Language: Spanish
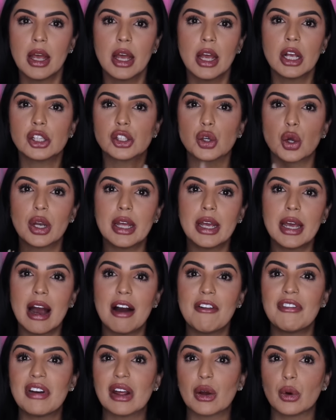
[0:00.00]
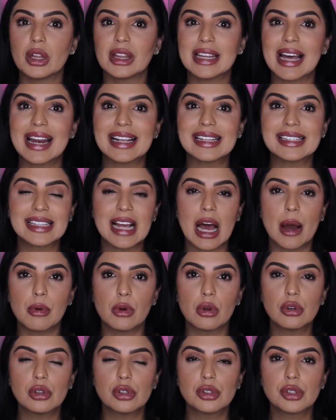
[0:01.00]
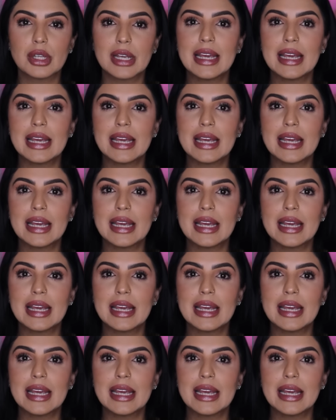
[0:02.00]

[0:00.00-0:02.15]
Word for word: Solía frecuentar establos